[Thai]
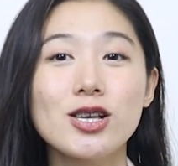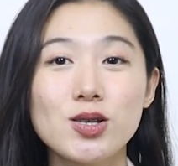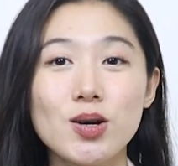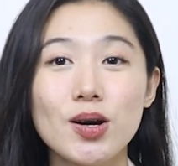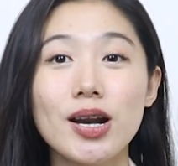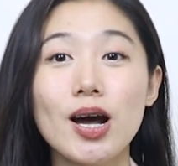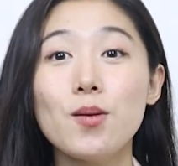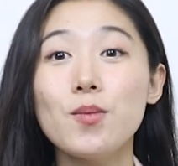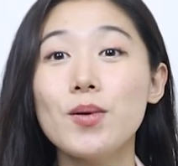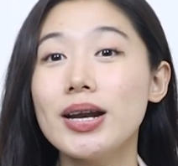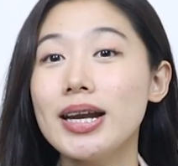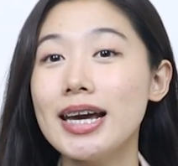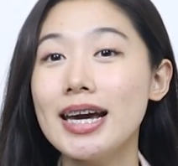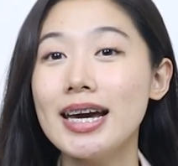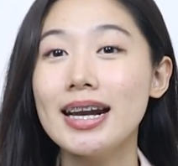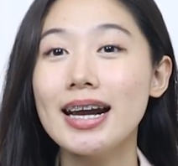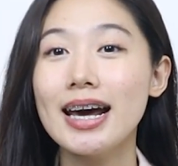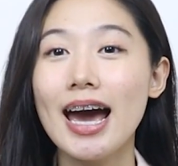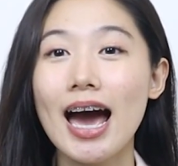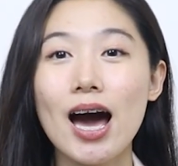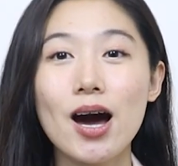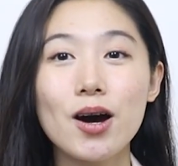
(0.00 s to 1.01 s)
ส่วนถ้าวันนี้
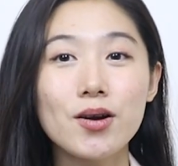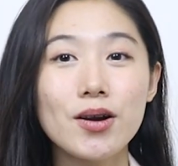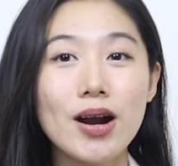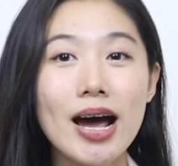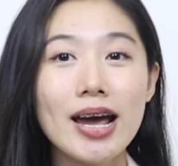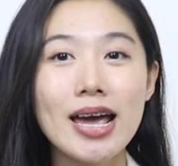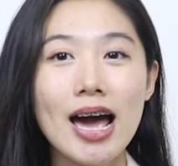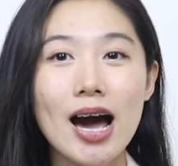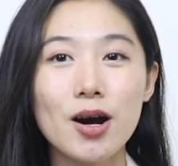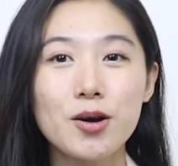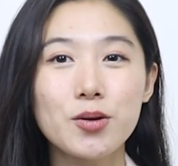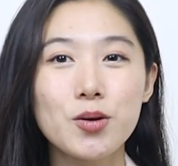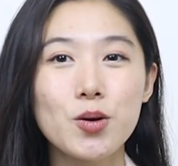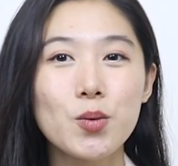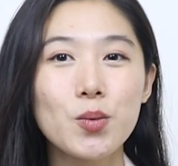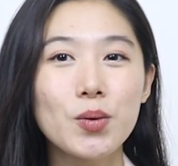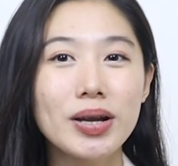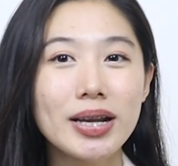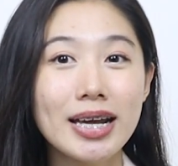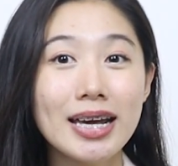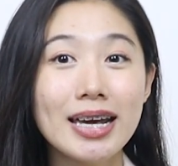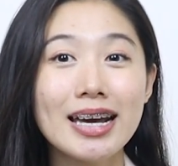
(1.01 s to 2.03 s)
นะคะใครอยากรู้
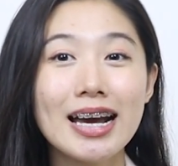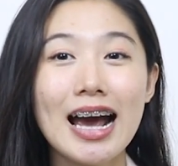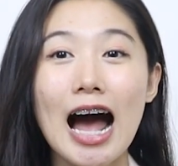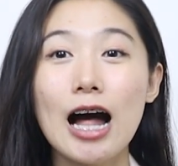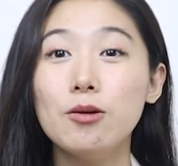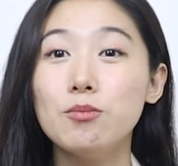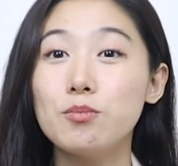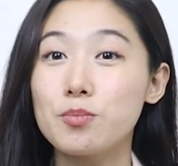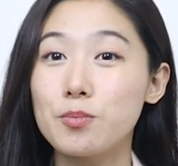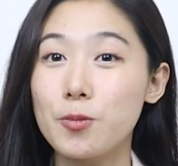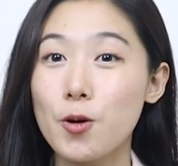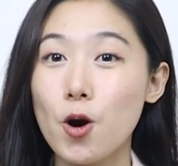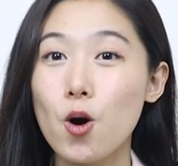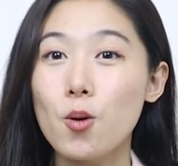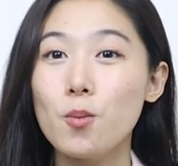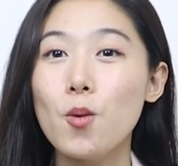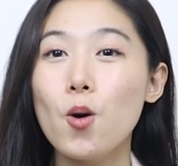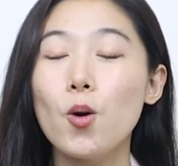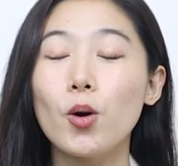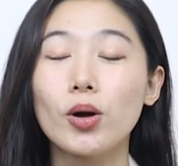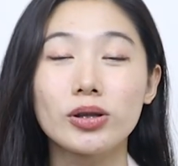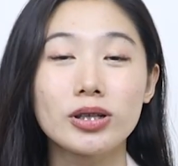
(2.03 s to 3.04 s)
วิธีการโปร
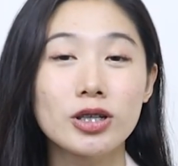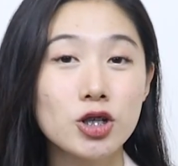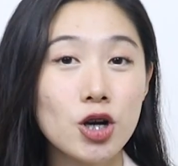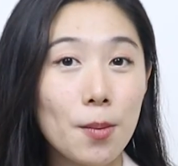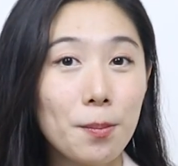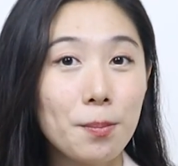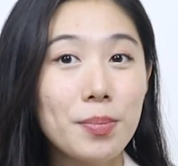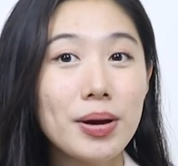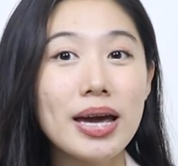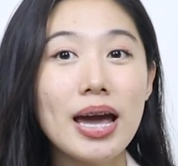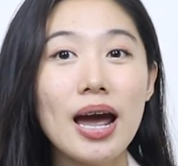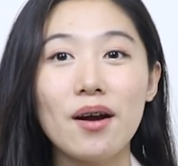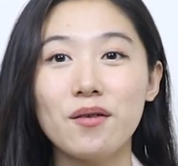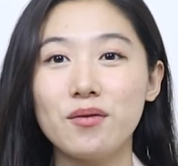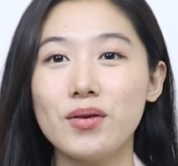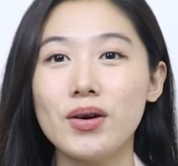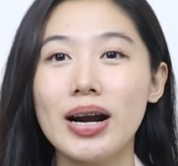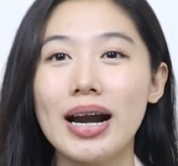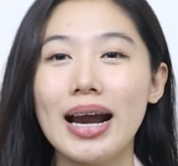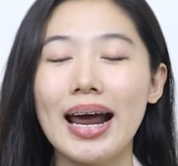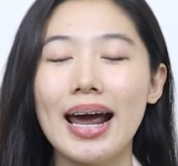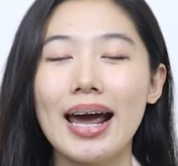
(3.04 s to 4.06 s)
โมท Shopee
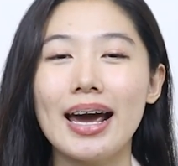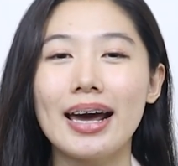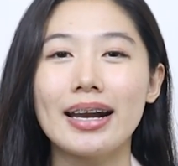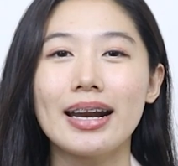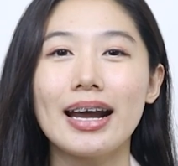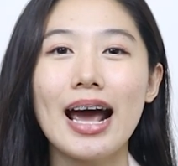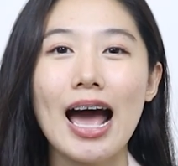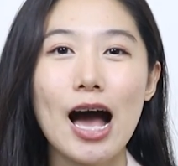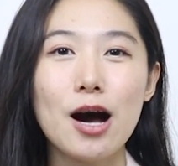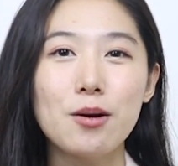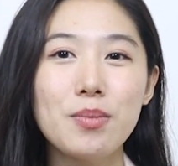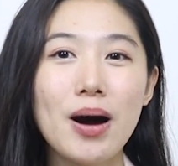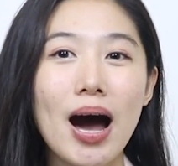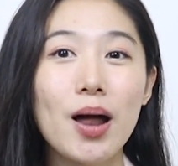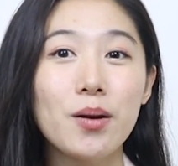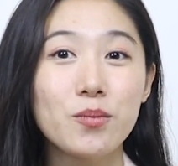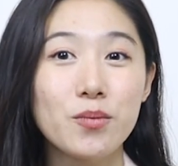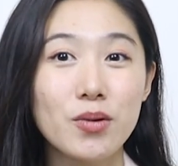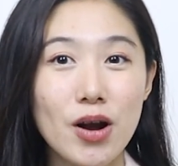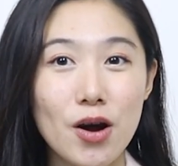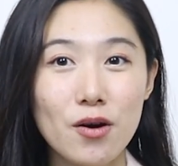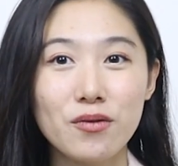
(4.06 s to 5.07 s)
Affiliate นะคะผ่า
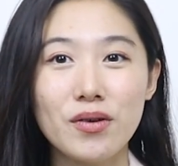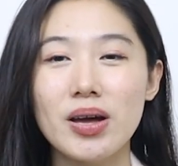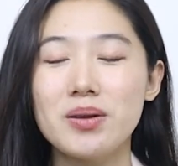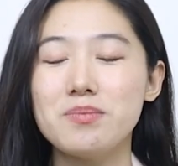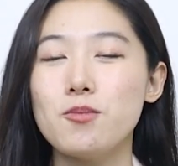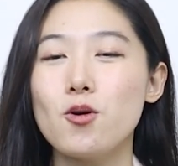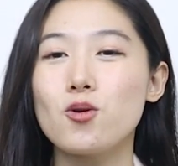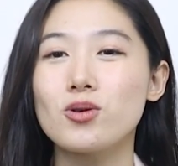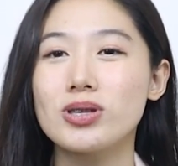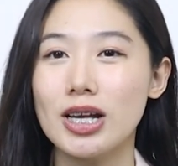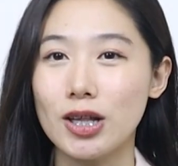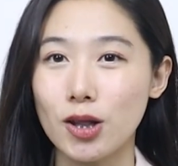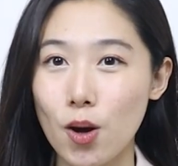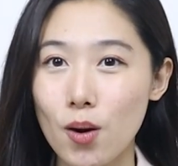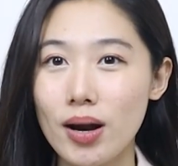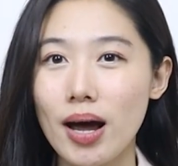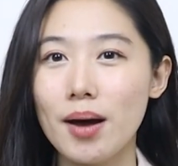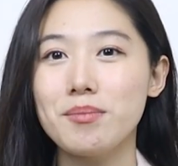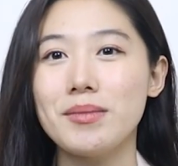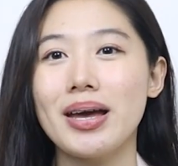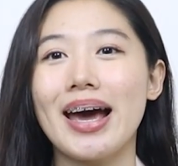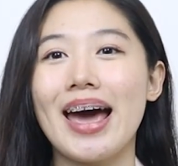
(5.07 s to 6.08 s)
นเรียล Facebook จะต้อง
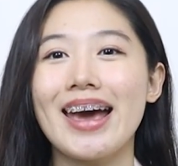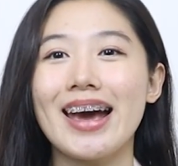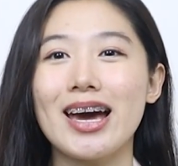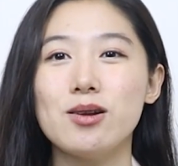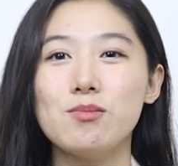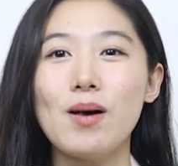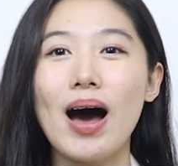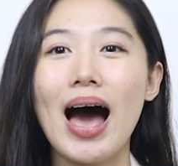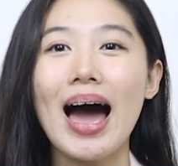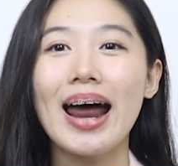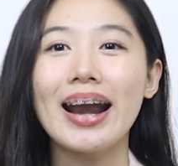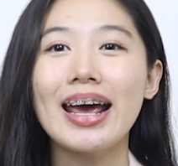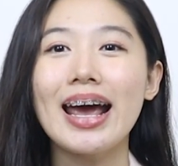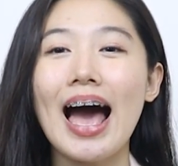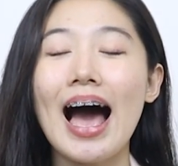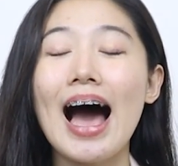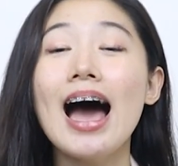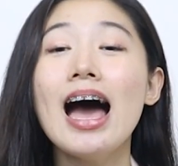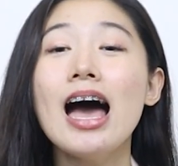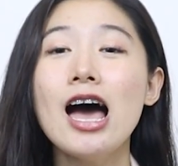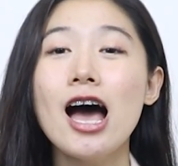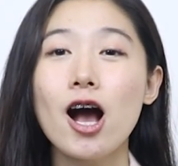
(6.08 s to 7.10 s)
ทำยังไงกันบ้างนะ
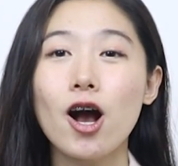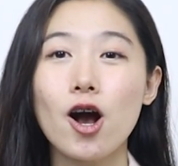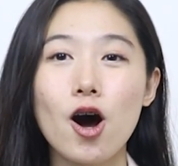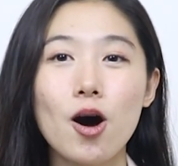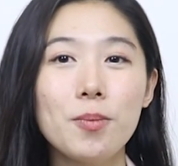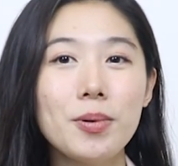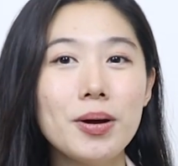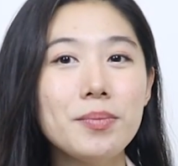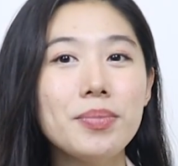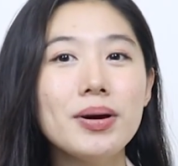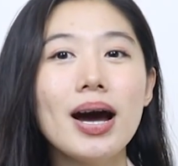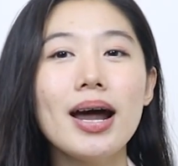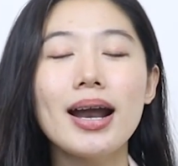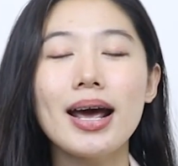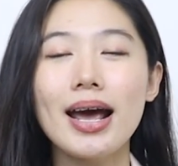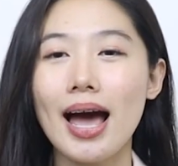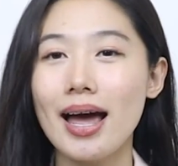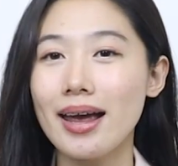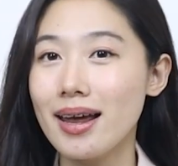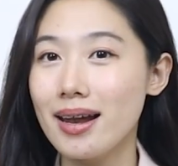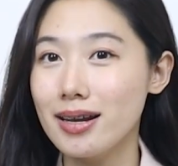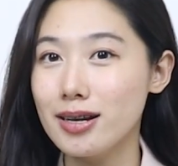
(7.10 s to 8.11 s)
คะก็เพื่อนๆ
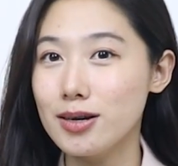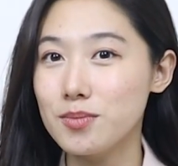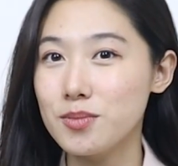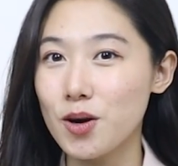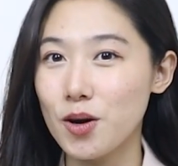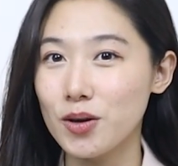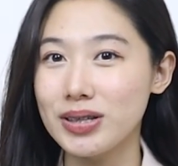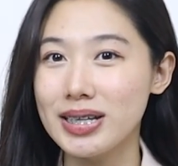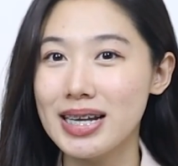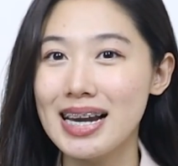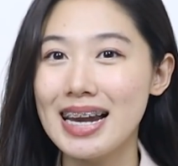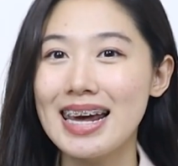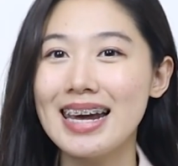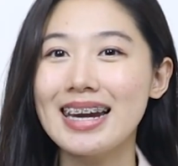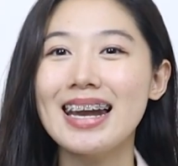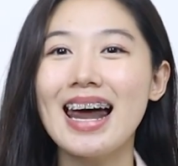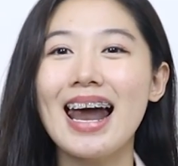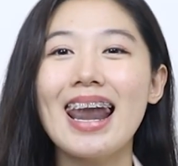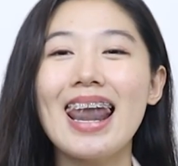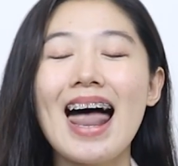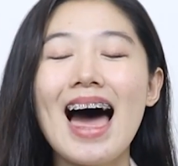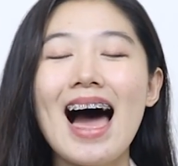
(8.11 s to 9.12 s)
นะคะอย่าลืมกดที่ลิง
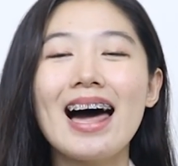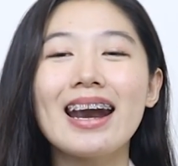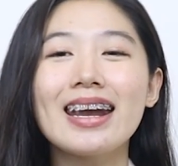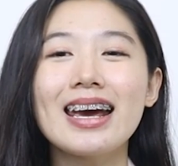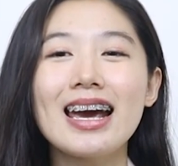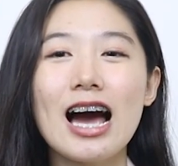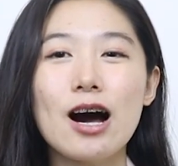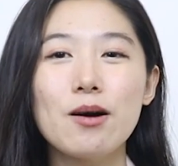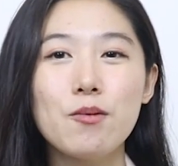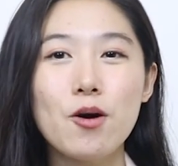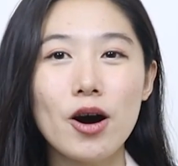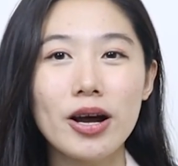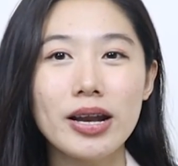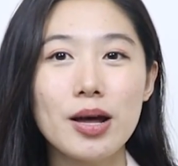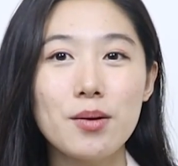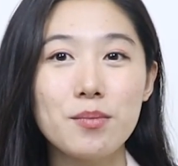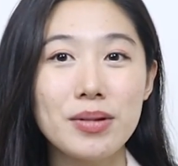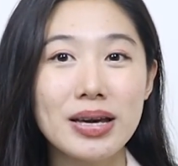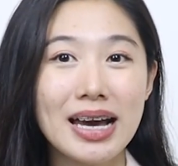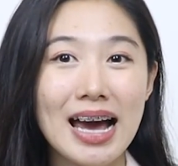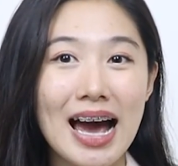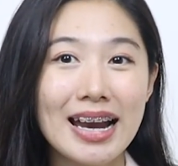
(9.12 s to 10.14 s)
ก์ด้านล่างนะคะพลอย
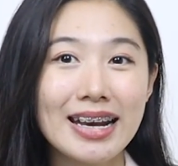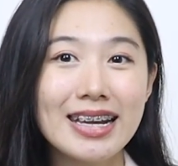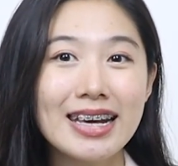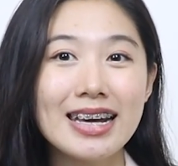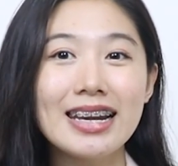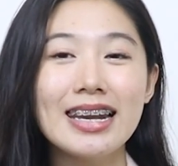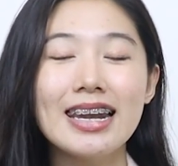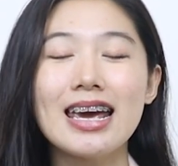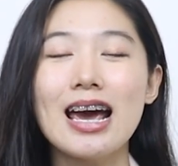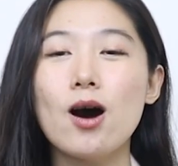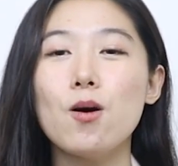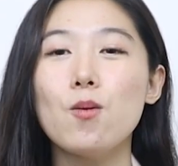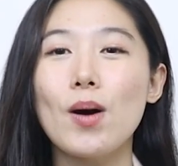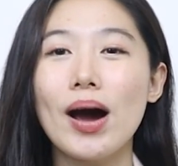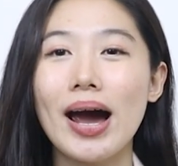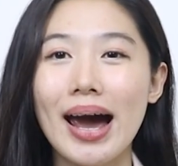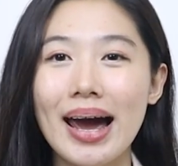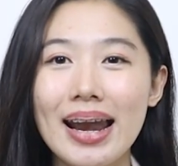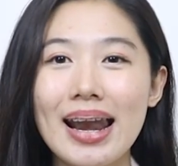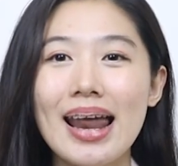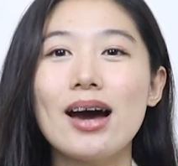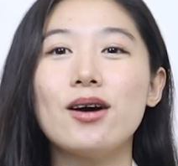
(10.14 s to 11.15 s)
เนี่ยมีการทิ้งลิงก์เอาไว้
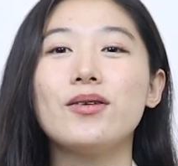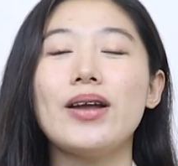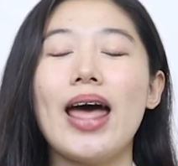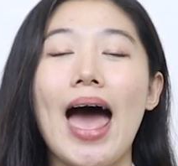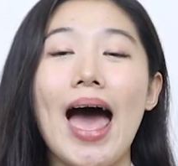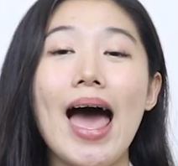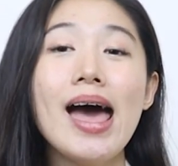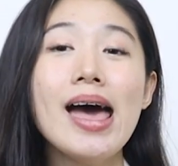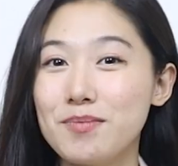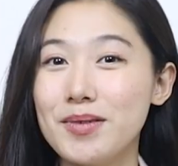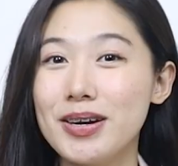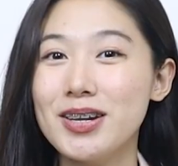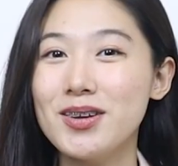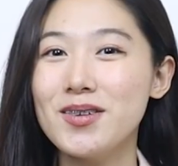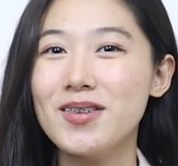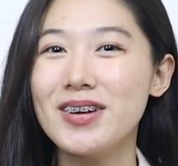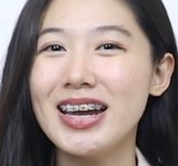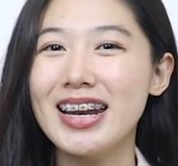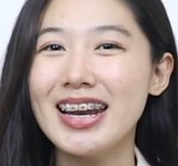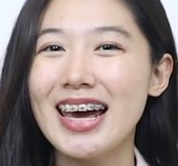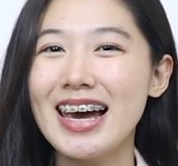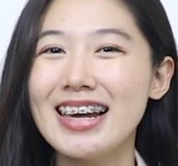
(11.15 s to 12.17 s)
ให้แล้วนะไปดู
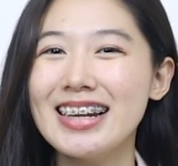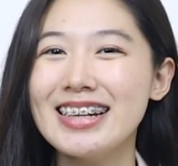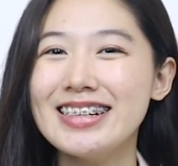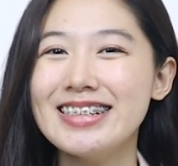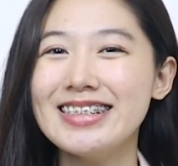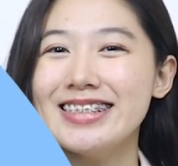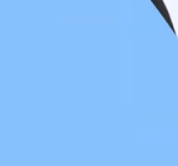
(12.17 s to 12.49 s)
กันได้เล